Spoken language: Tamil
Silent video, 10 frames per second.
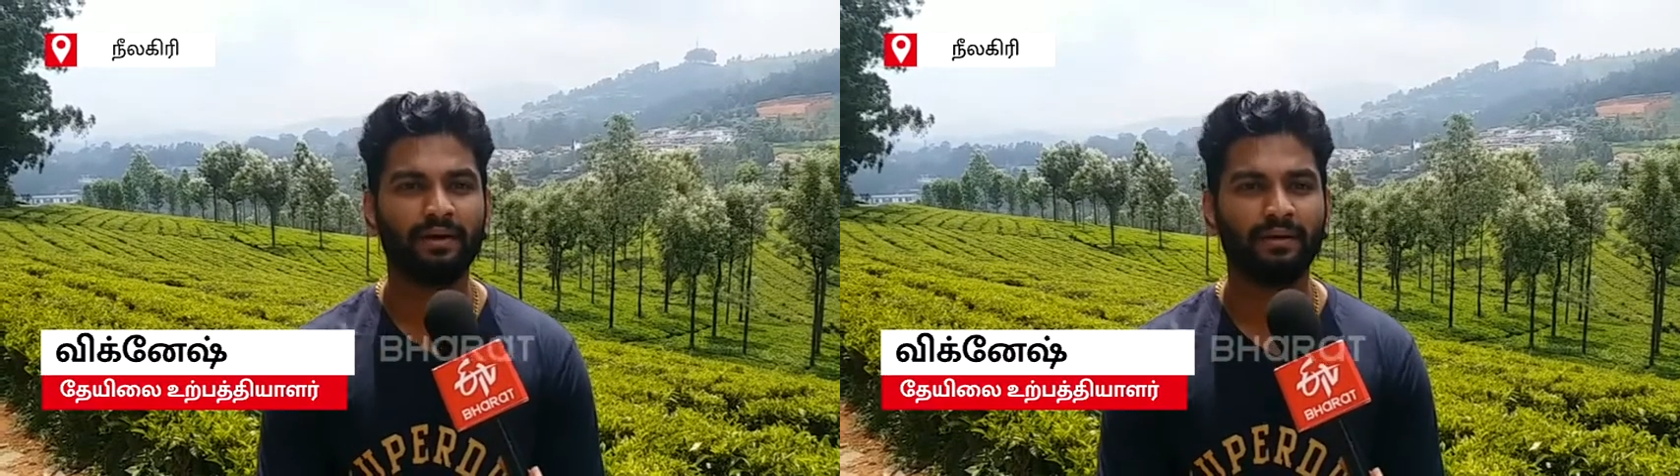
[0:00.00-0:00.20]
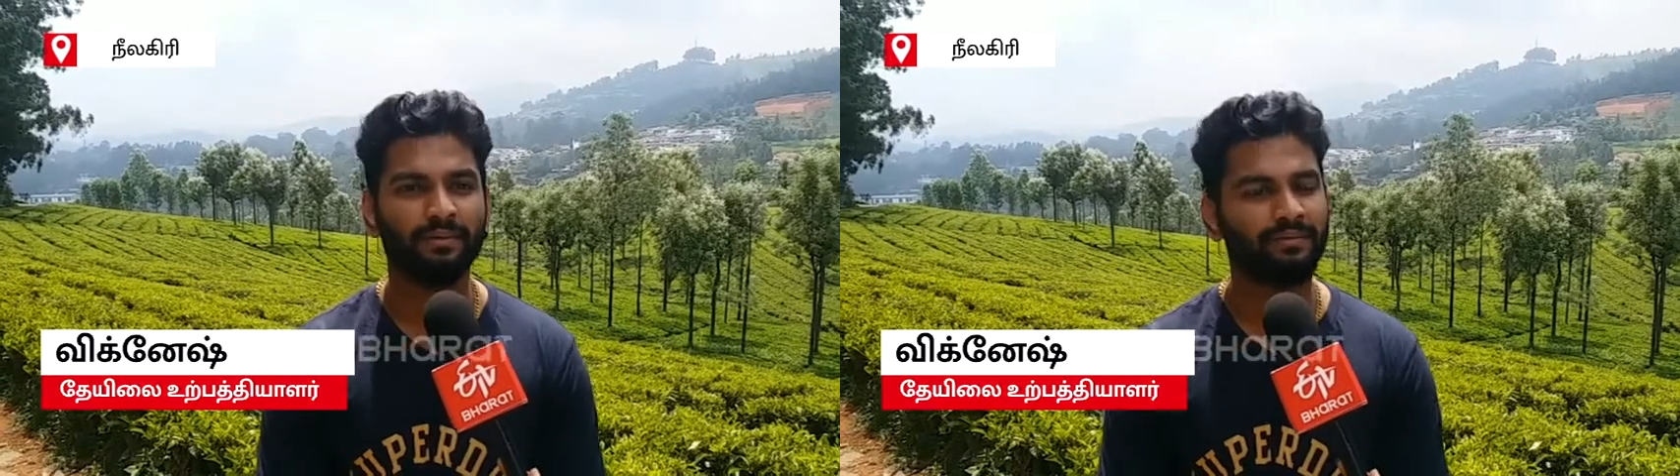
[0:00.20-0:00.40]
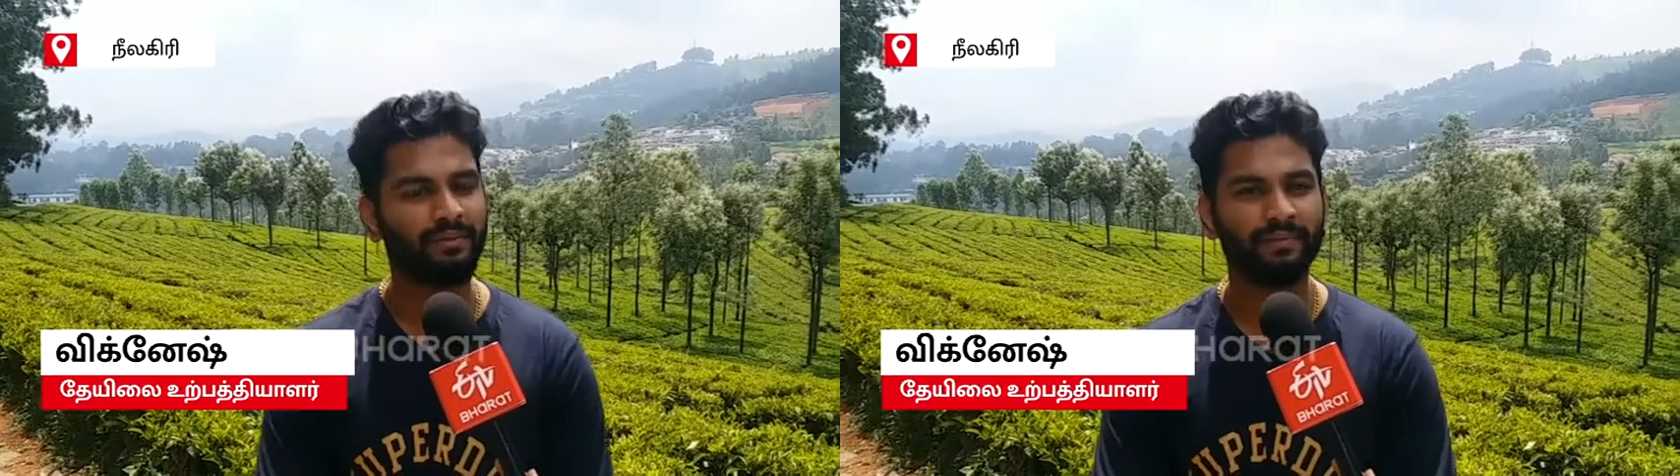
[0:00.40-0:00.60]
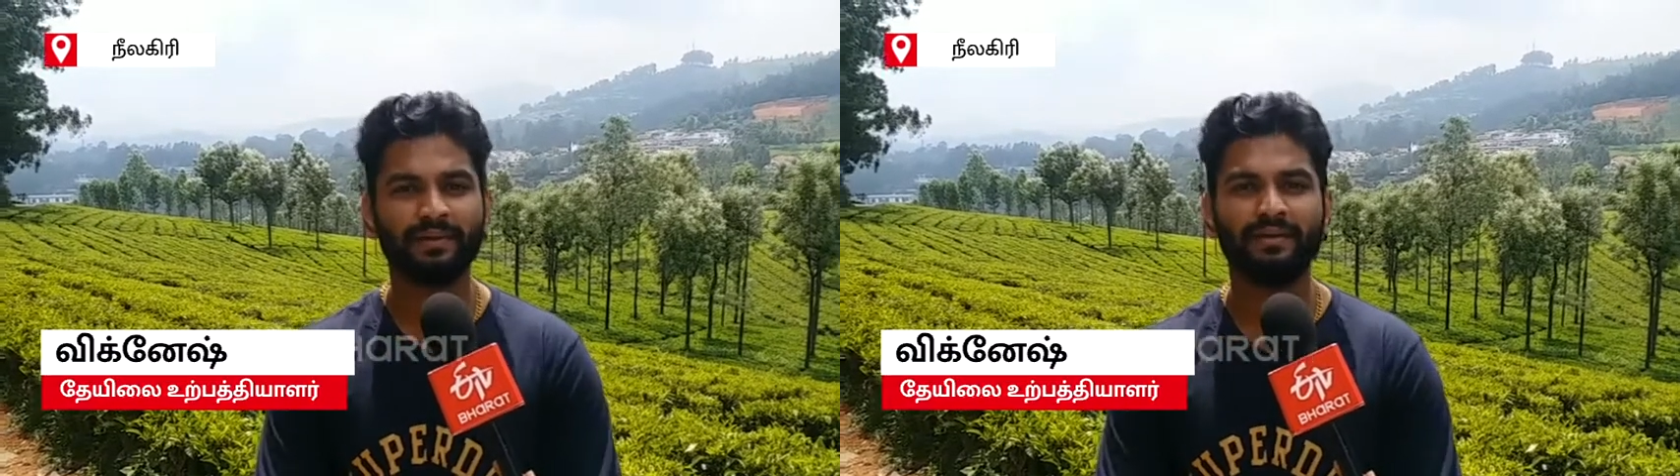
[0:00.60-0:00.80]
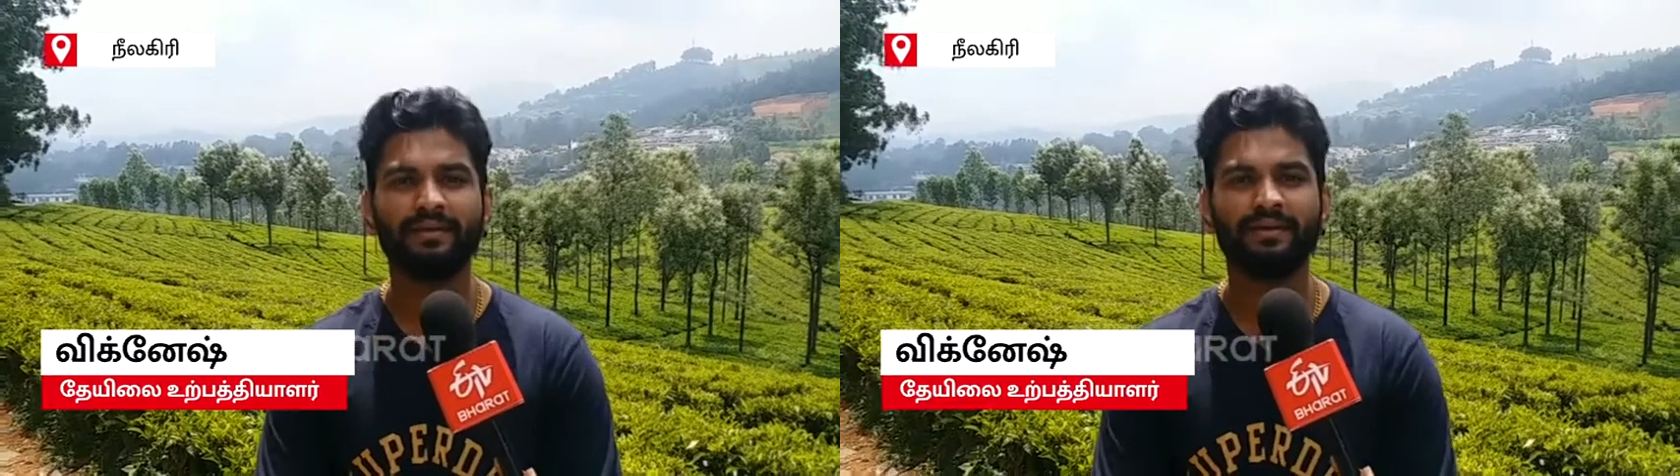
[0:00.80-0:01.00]
அப்போ வந்து
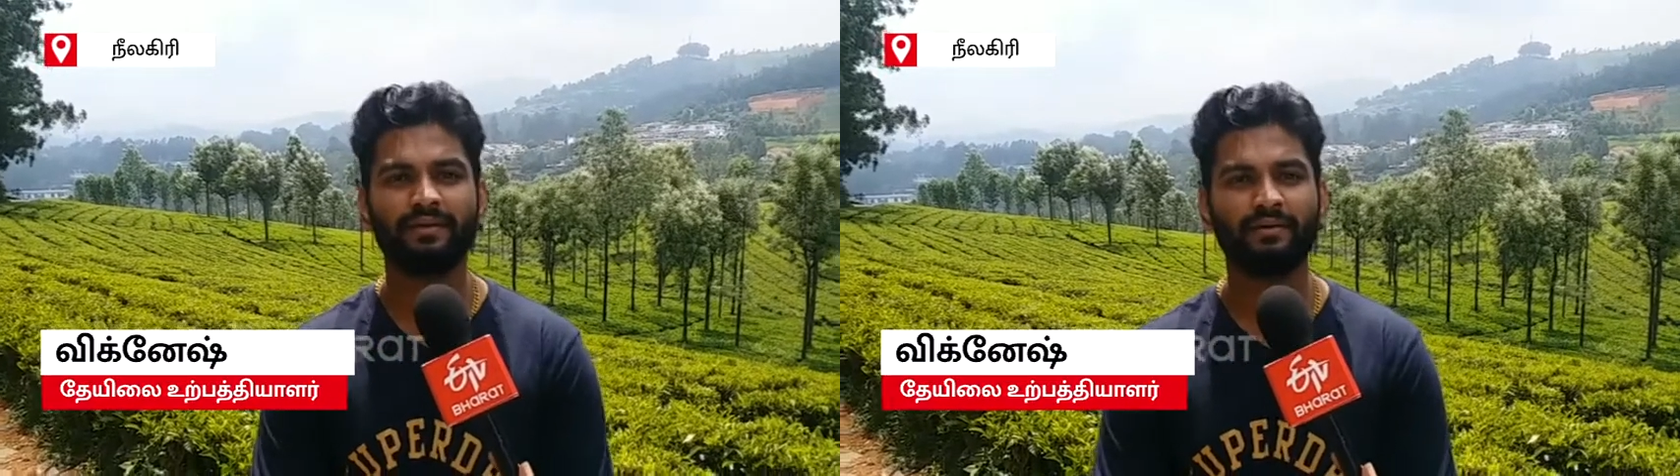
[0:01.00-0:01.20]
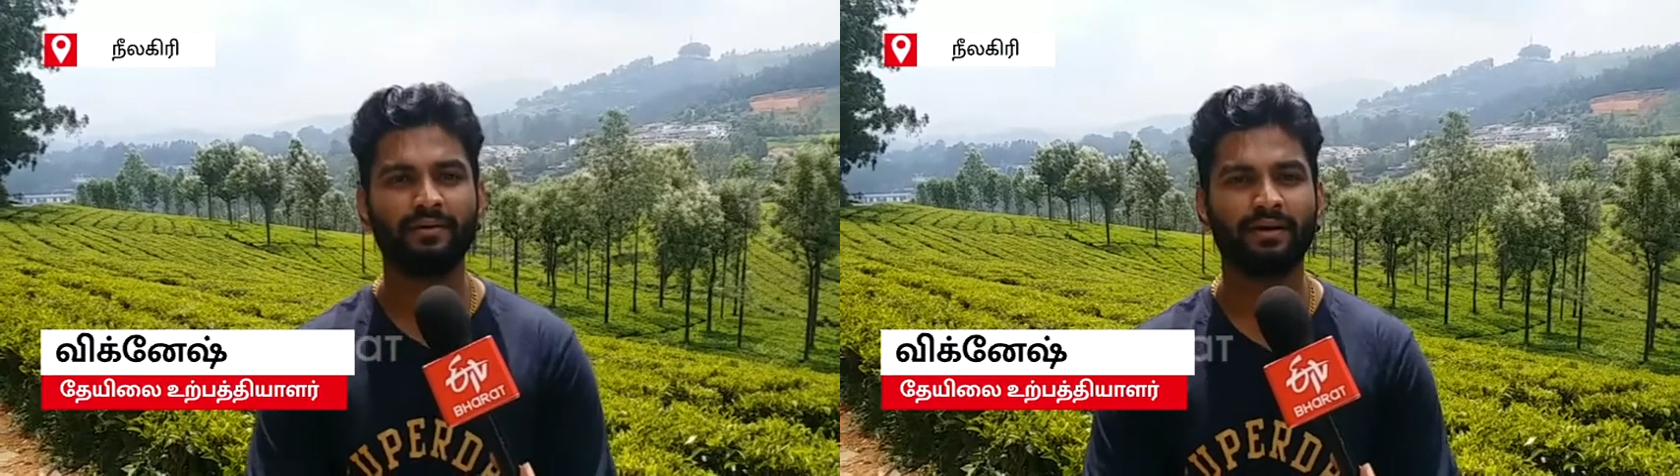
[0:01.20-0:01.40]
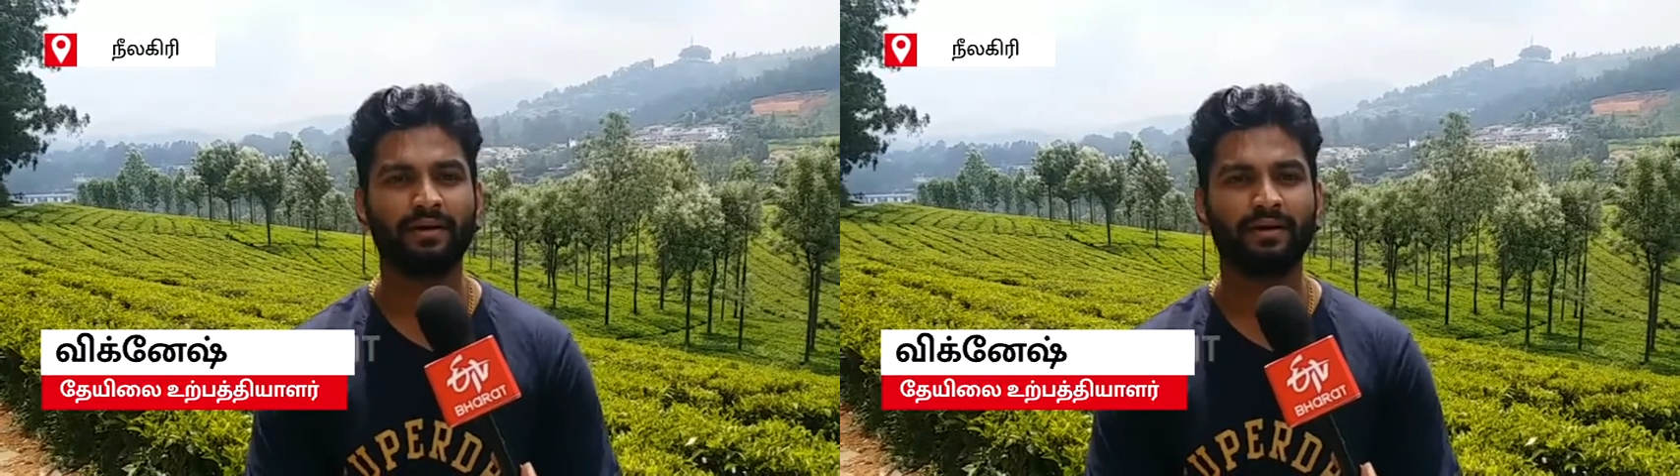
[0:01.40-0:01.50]
பார்த்திங்கன்னா எங்களோட